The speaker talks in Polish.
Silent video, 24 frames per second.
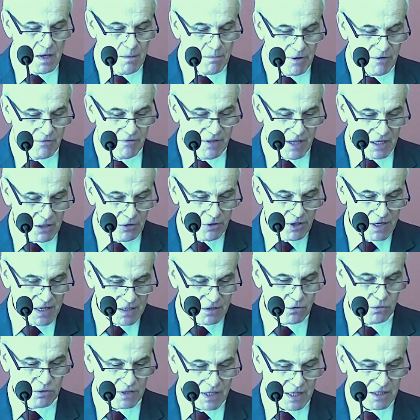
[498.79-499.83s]
Pewnego
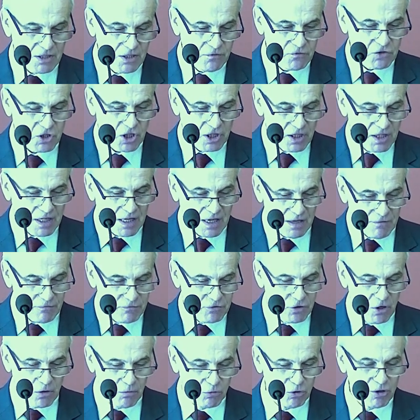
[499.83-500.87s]
razu ta dziewczynka w
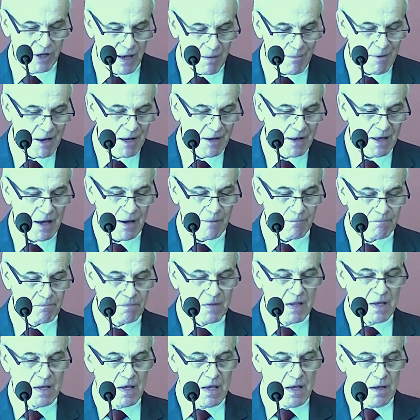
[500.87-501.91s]
domu Namana
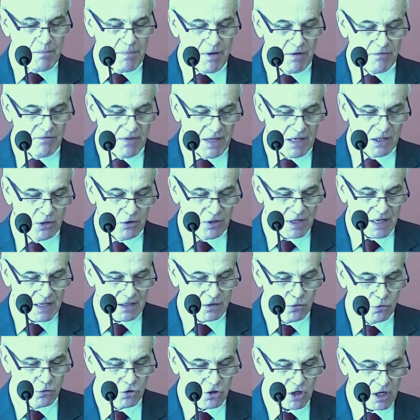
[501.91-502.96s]
Pewnego
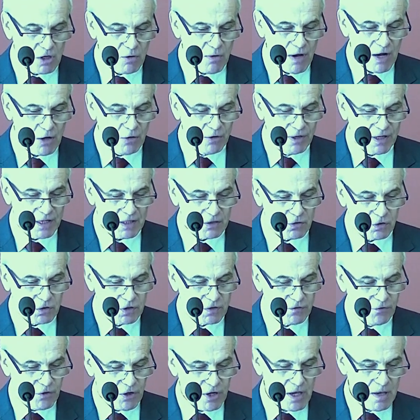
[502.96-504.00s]
razu rzekła ona do
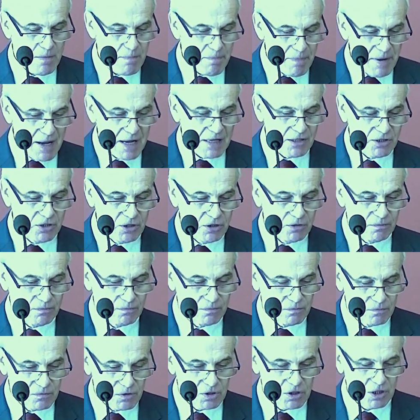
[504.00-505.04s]
swojej pani,
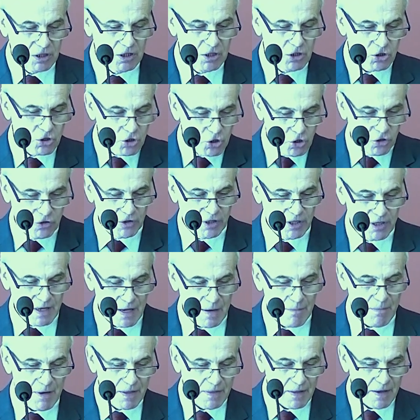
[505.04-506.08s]
czyli żony
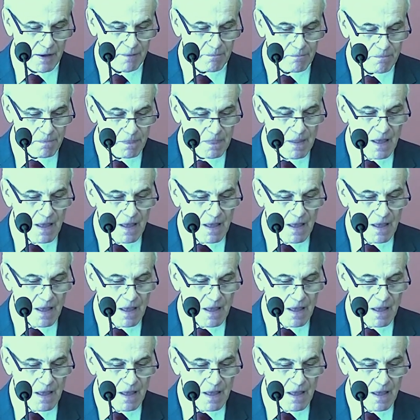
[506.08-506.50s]
Namana.